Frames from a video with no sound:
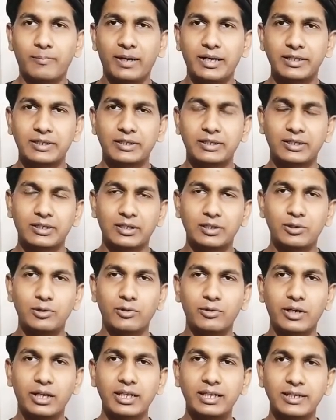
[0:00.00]
बात
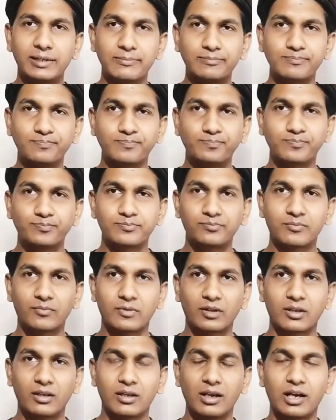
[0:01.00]
दोहराइए
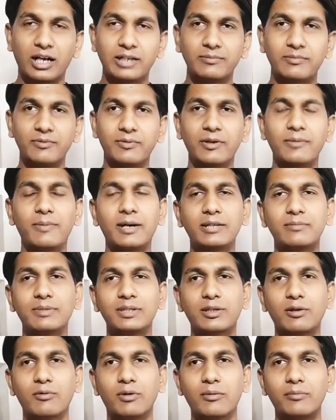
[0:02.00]
आज भी वही बात
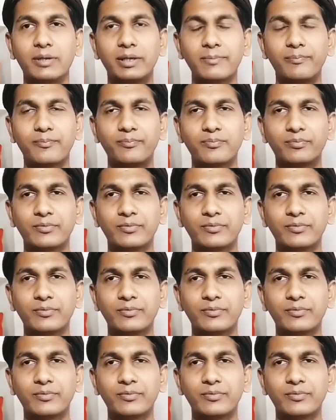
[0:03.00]
बताऊंगा मैं